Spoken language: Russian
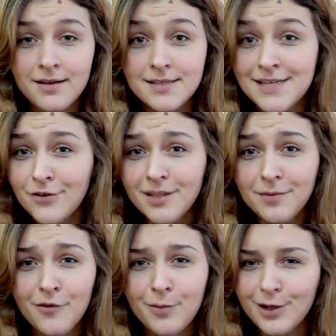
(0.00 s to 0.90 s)
Сегодня
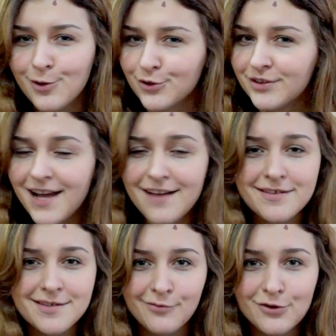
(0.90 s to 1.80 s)
мне выпала крутая
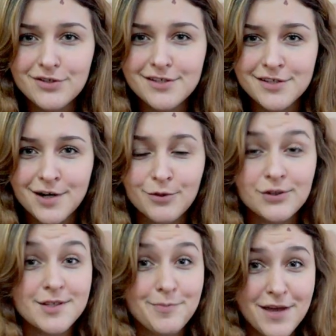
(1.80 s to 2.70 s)
возможность
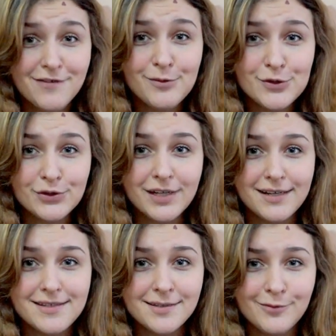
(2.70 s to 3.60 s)
работать с первым
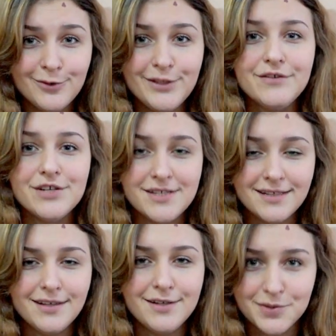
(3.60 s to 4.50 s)
журналистом
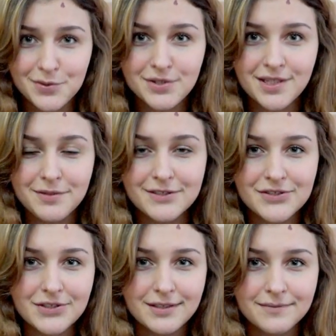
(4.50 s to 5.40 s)
Университета ресурсной
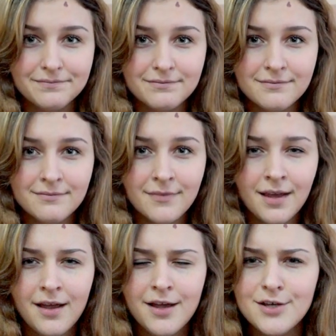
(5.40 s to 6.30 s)
медицины.
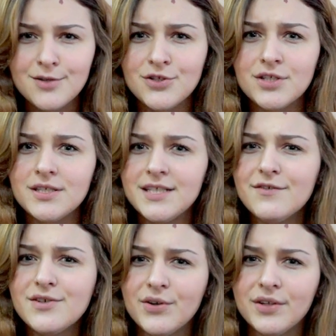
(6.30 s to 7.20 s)
Слушайте, я
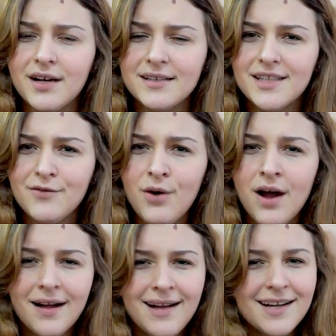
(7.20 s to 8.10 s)
в шоке от того,
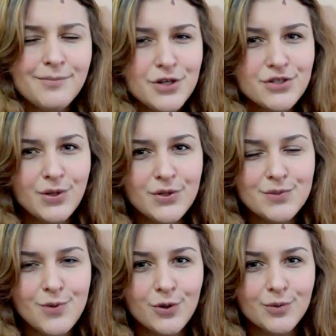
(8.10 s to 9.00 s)
как обычные люди
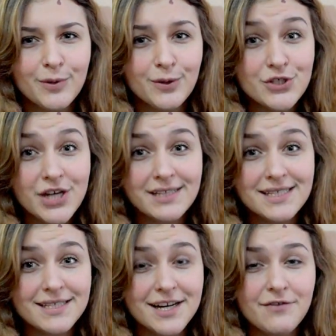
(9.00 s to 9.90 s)
могут получать
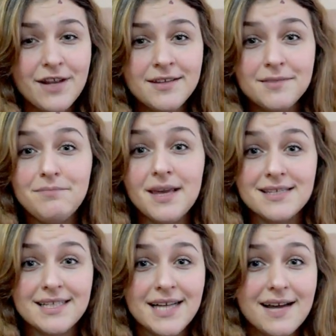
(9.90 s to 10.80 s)
оздоровление
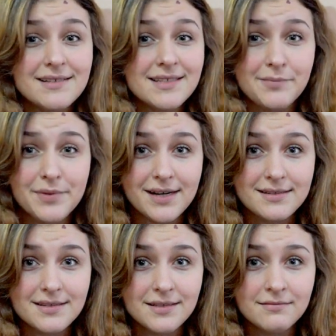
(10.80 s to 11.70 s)
без лекарств и
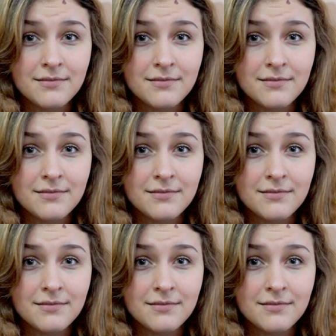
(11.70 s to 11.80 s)
операций.